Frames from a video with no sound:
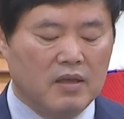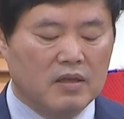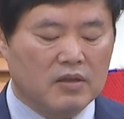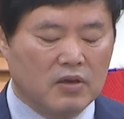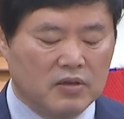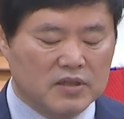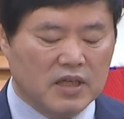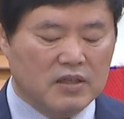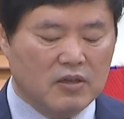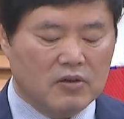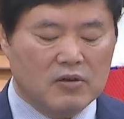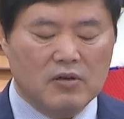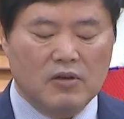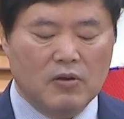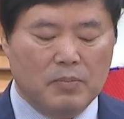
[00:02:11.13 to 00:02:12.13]

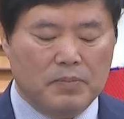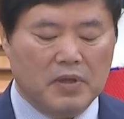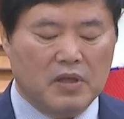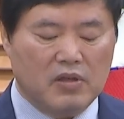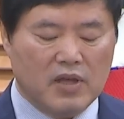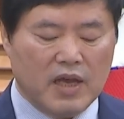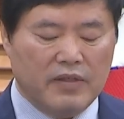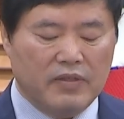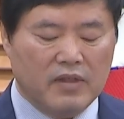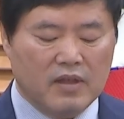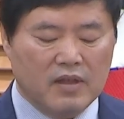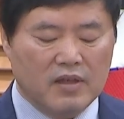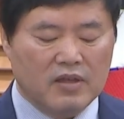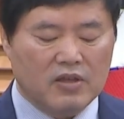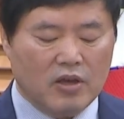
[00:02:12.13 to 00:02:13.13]
경쟁력을 높이기 위한
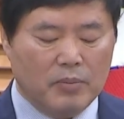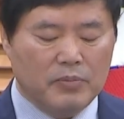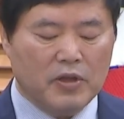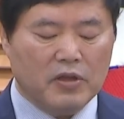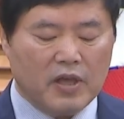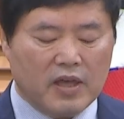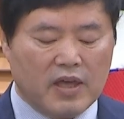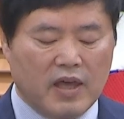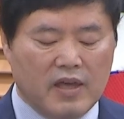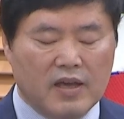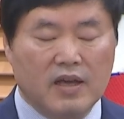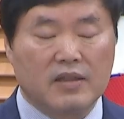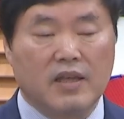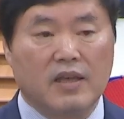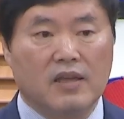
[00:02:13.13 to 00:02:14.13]
협력의
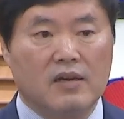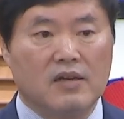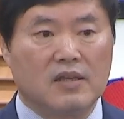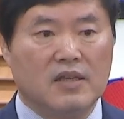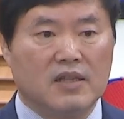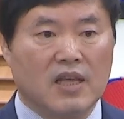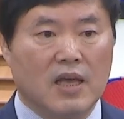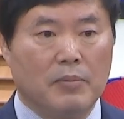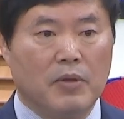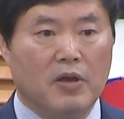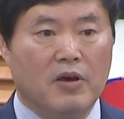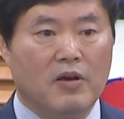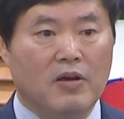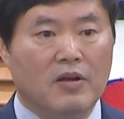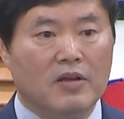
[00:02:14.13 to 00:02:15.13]
계기가 되기를
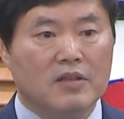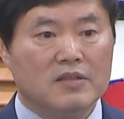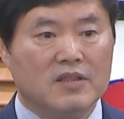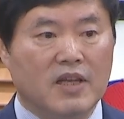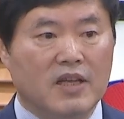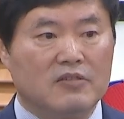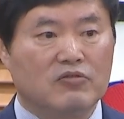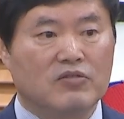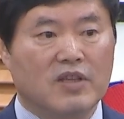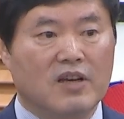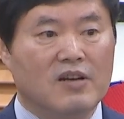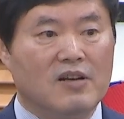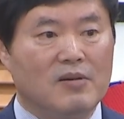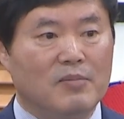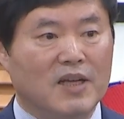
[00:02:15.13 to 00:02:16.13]
기대하며 제
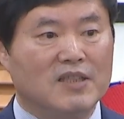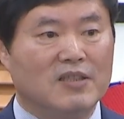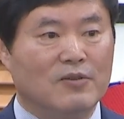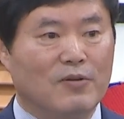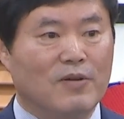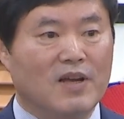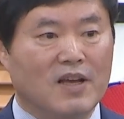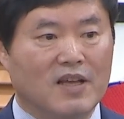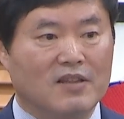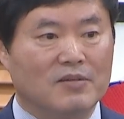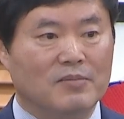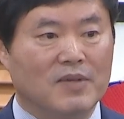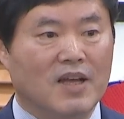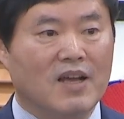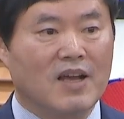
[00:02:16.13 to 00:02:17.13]
축사를 마치도록
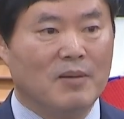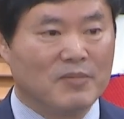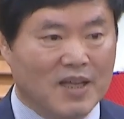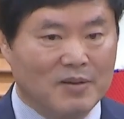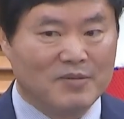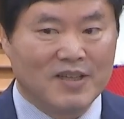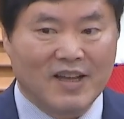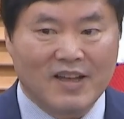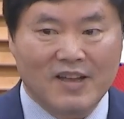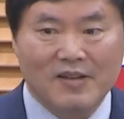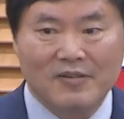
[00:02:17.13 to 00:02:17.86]
하겠습니다. 감사합니다.